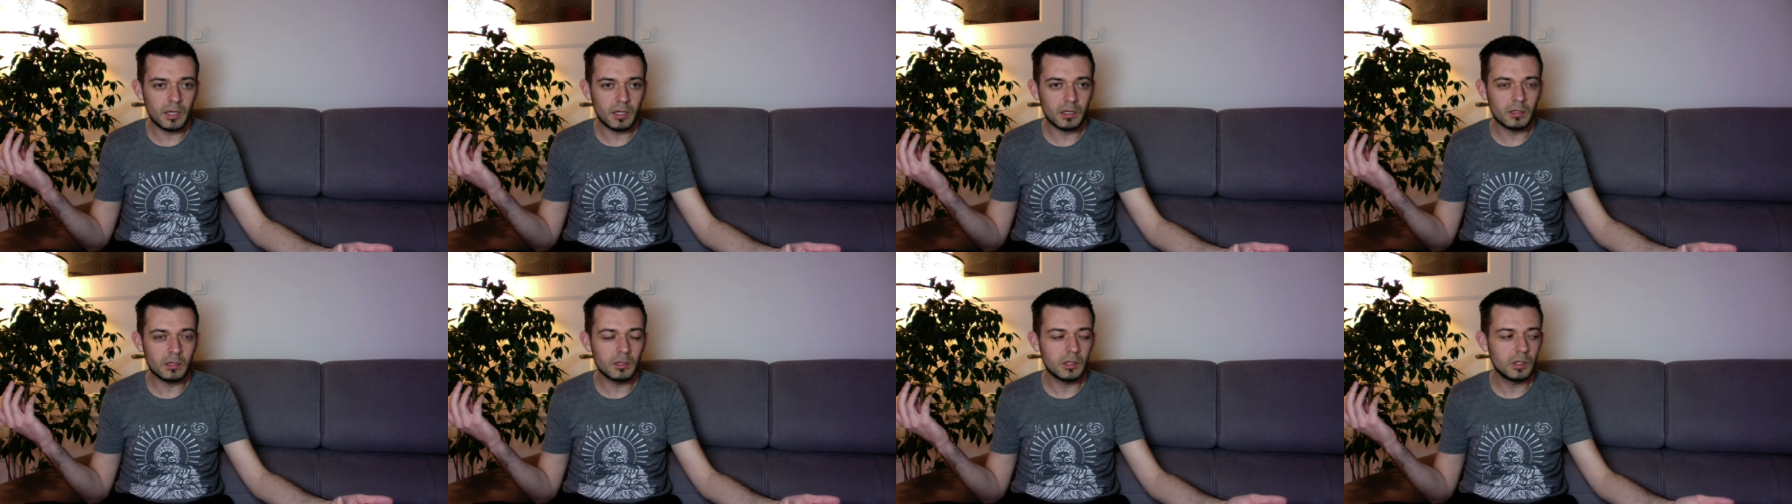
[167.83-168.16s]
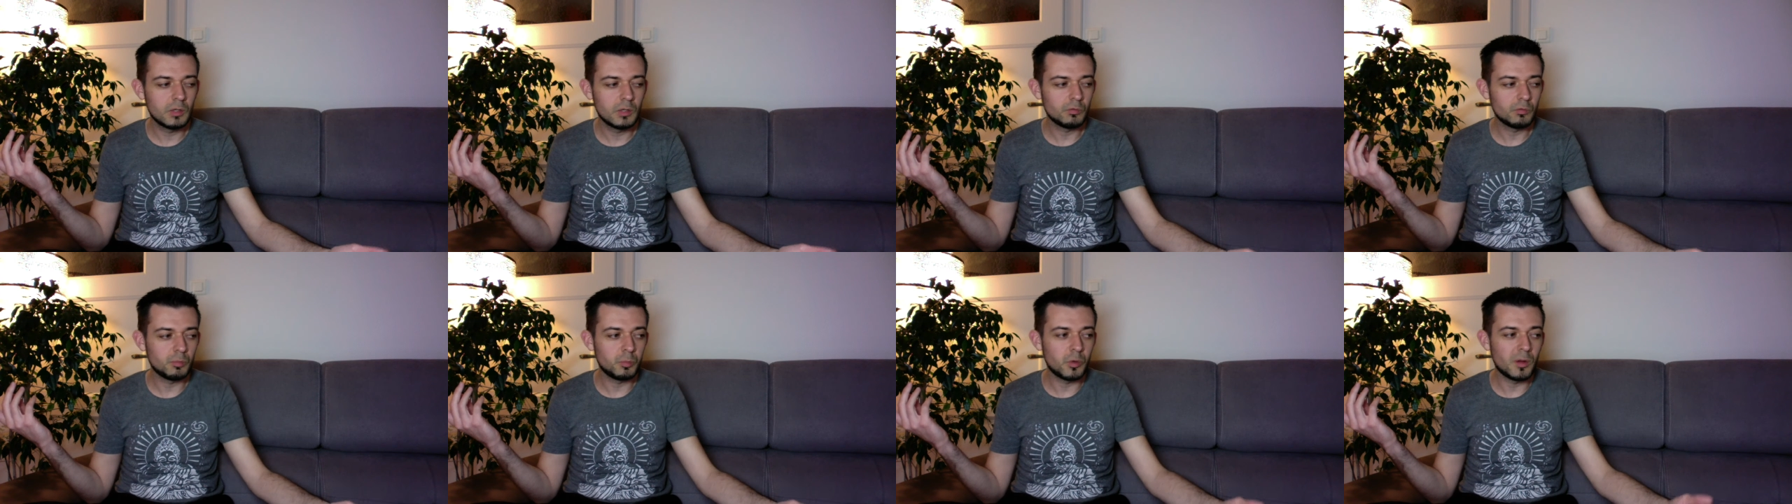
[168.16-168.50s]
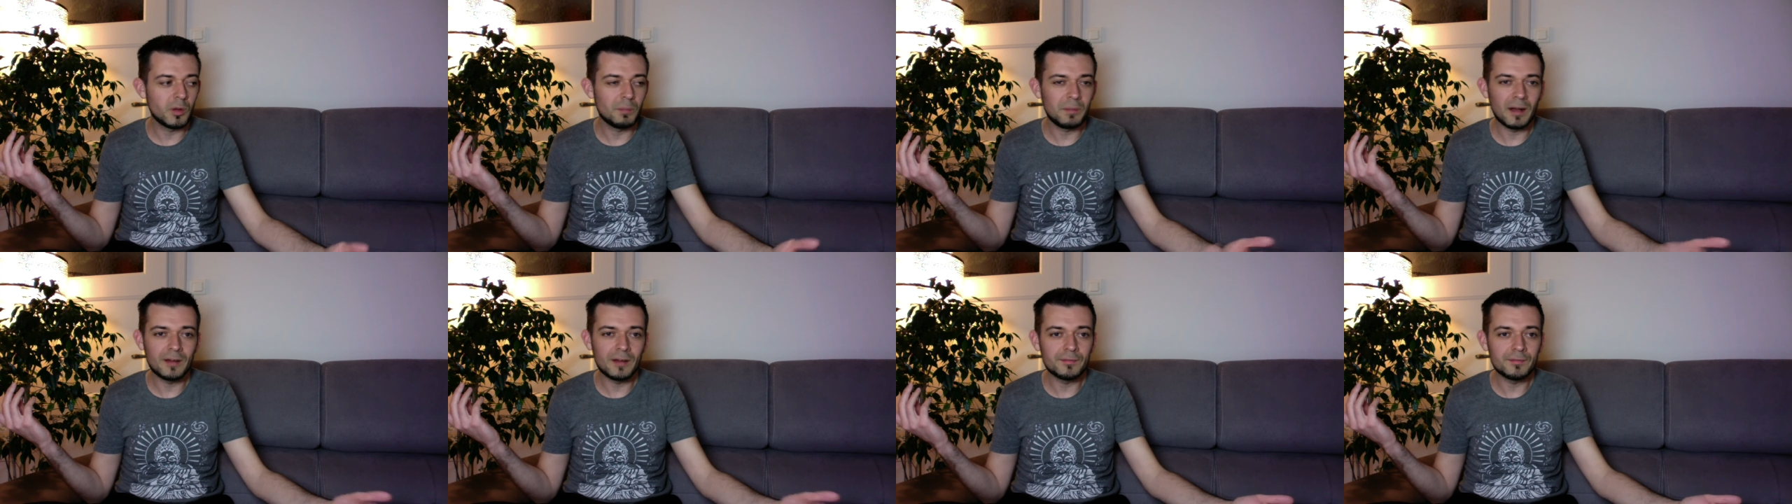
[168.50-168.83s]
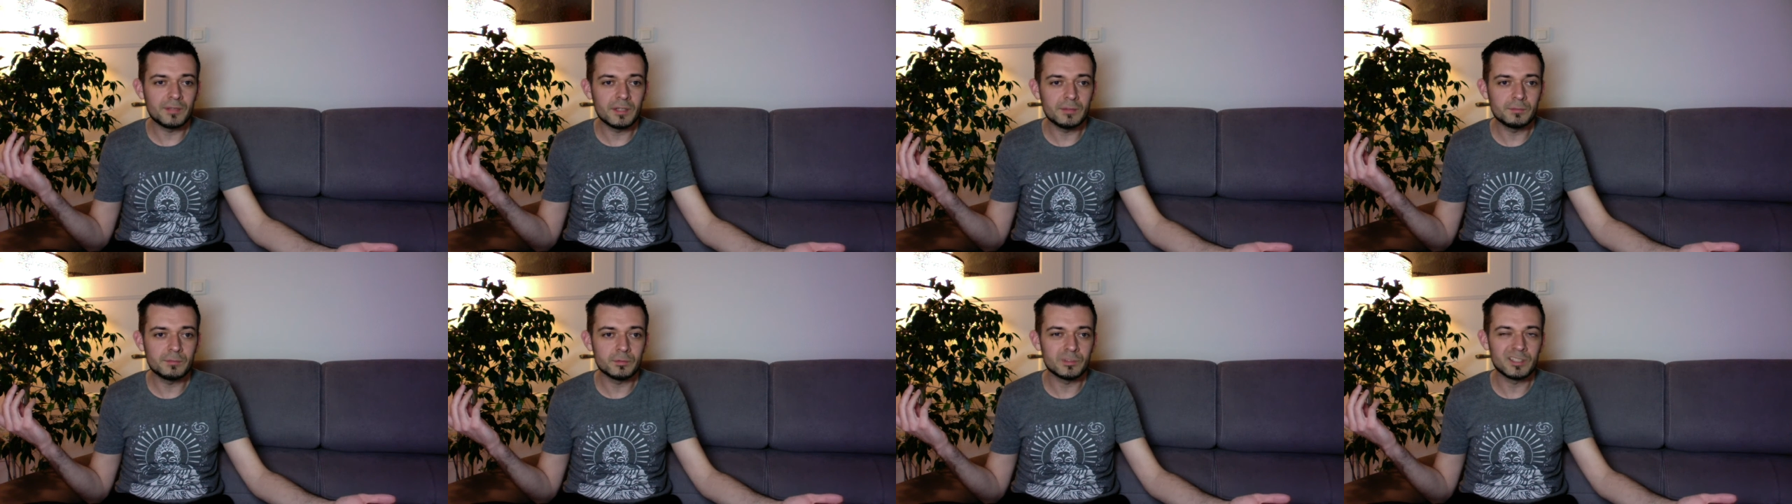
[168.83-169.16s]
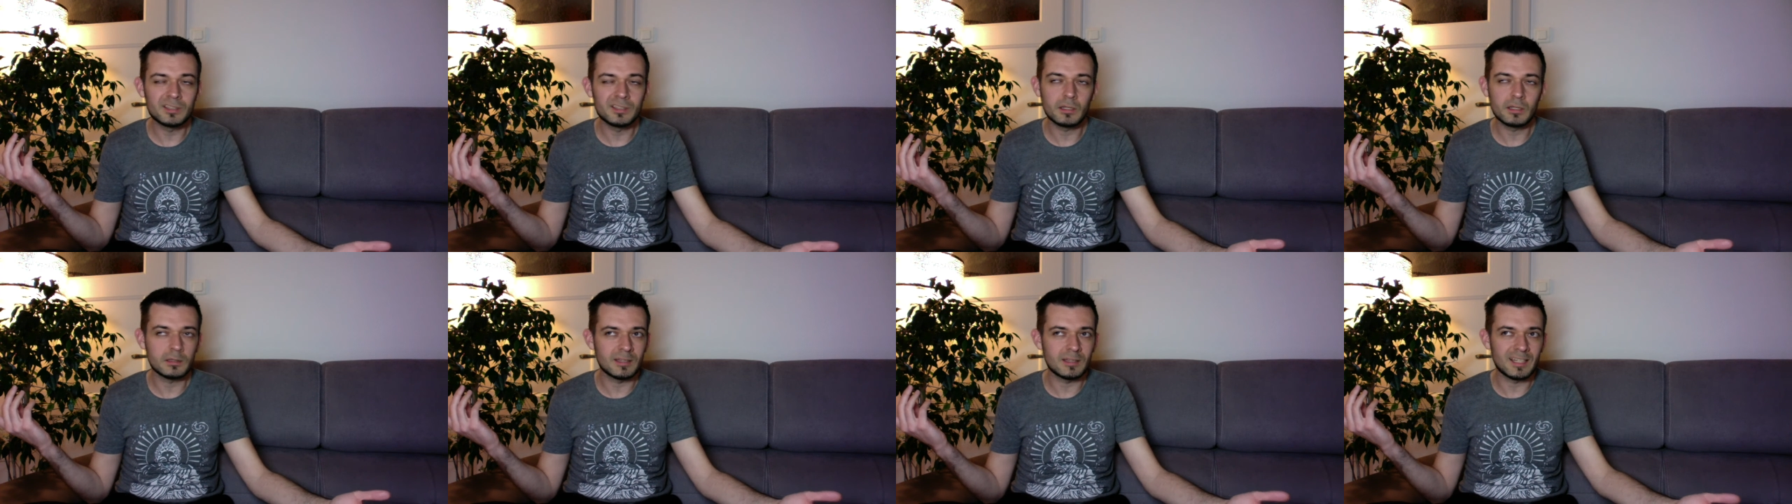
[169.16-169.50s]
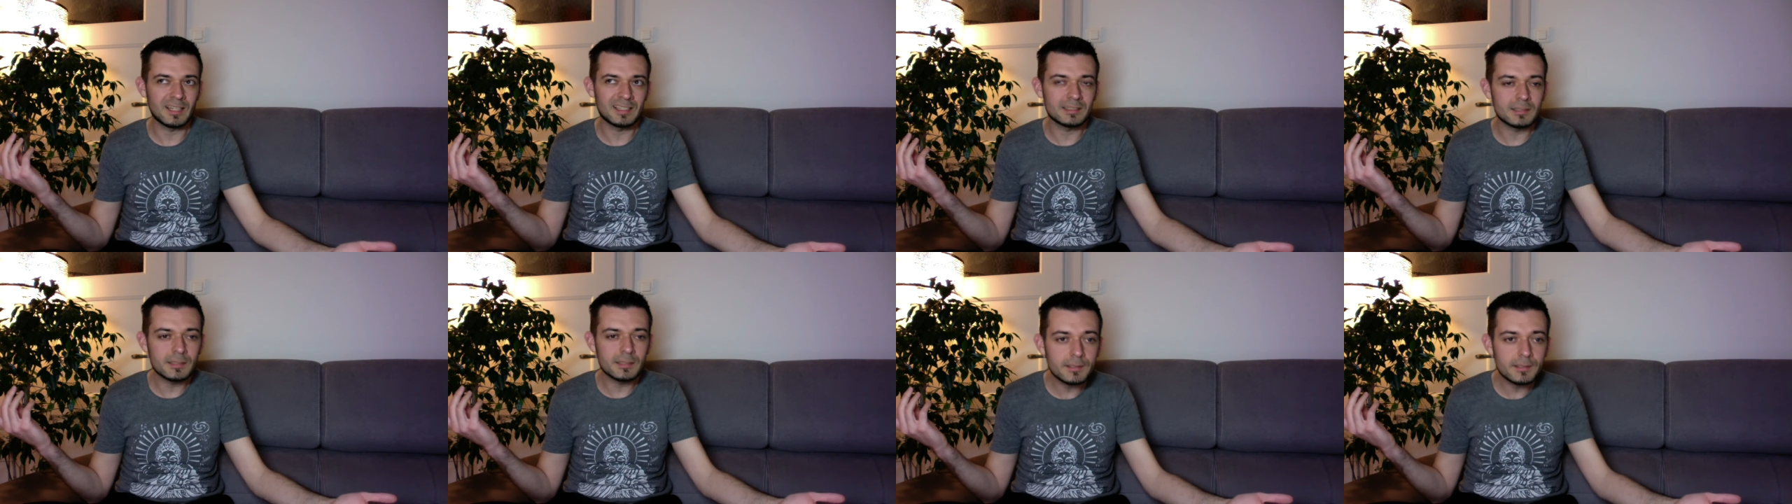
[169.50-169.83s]
Vous ne pouvez pas vivre, vous êtes un
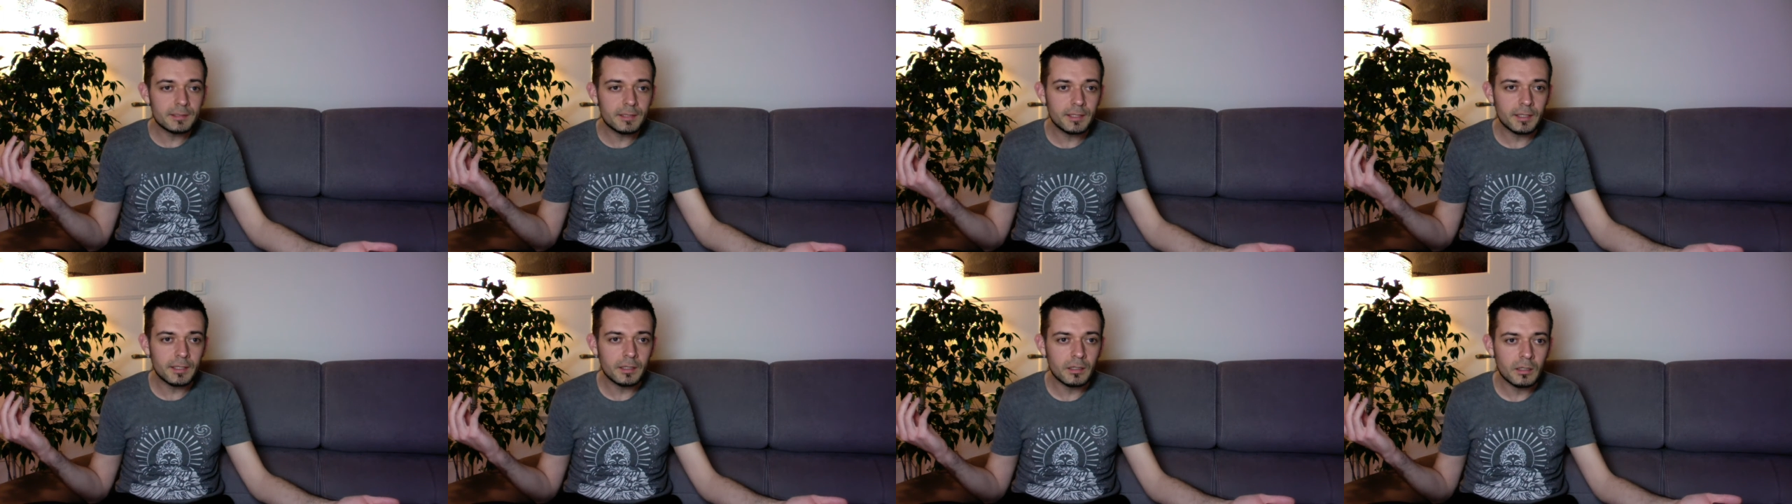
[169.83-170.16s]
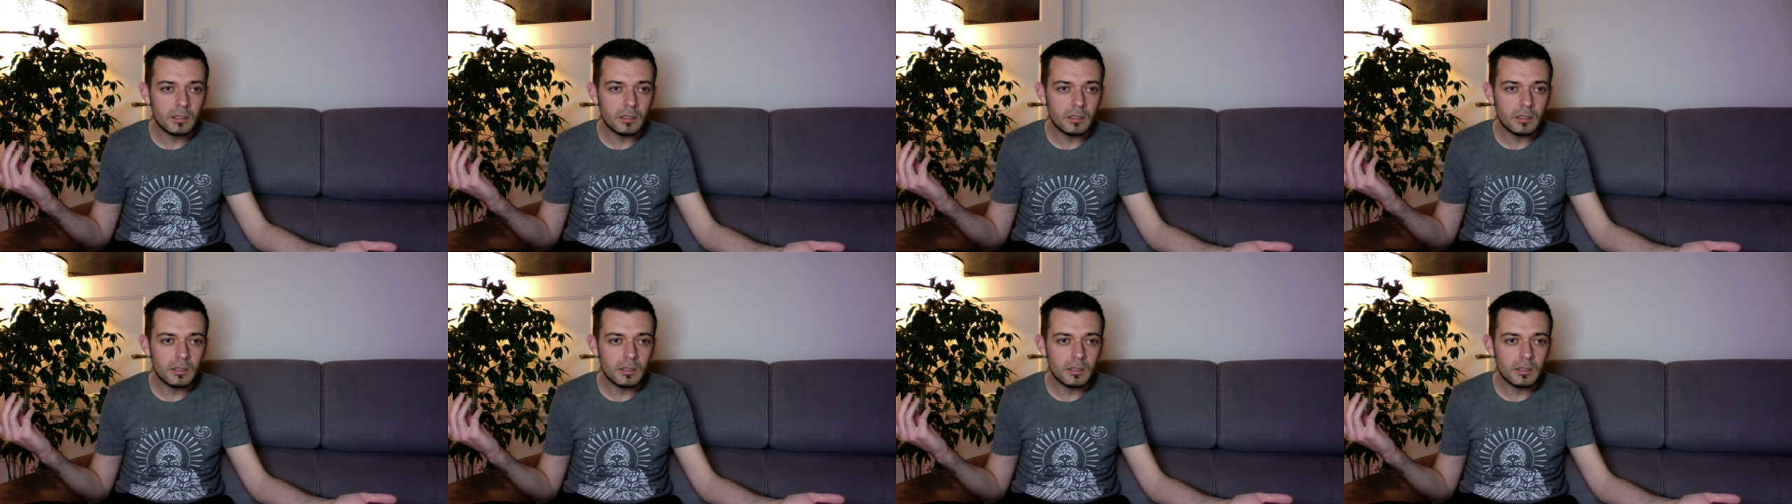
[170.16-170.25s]
assisté.